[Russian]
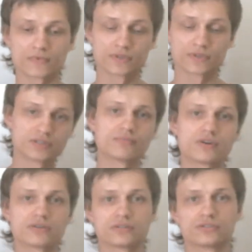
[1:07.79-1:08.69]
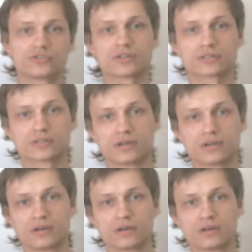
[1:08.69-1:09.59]
Занимаюсь я сейчас
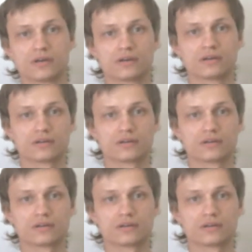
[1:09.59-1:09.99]
э,